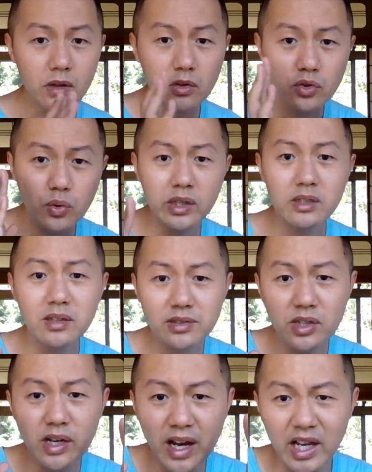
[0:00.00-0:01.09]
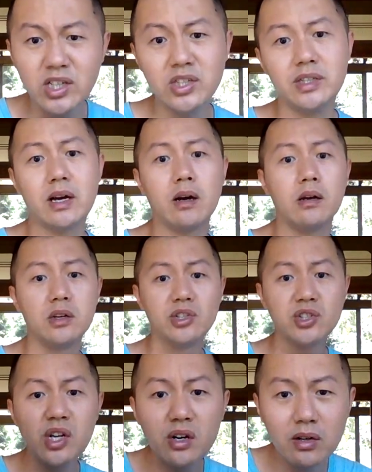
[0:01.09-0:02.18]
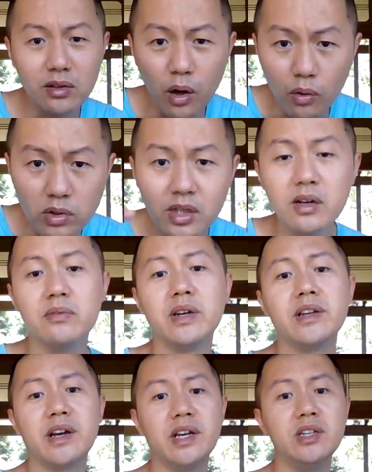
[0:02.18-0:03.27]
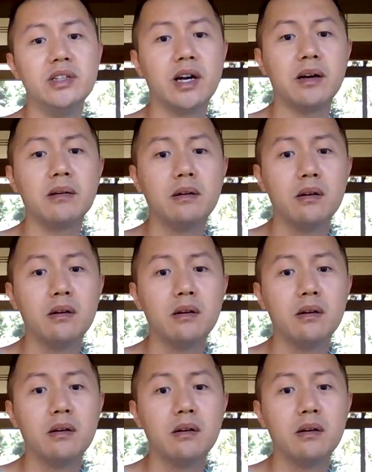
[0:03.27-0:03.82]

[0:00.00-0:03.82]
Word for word: 所以这是个黑箱，彻头彻尾的黑箱。